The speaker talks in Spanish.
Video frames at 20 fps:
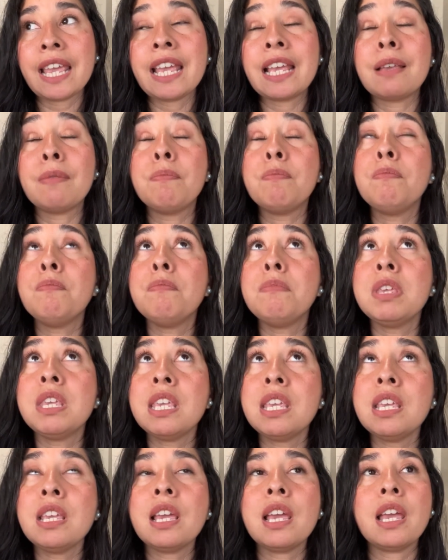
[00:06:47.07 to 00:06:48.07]
en
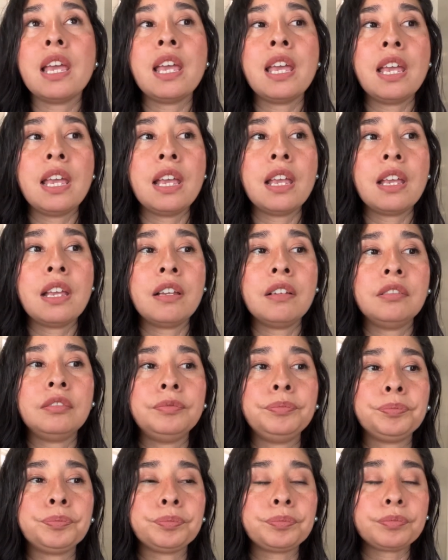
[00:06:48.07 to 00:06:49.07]
mi
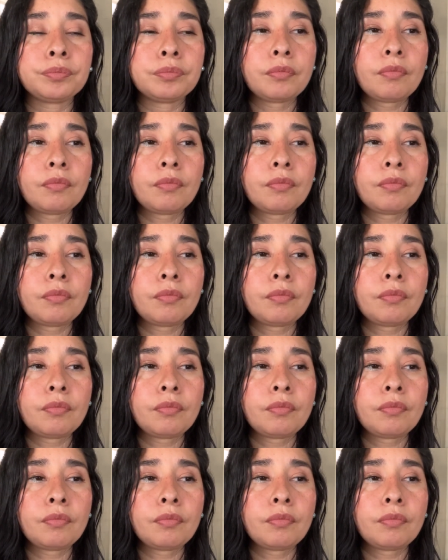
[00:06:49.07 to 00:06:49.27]
em,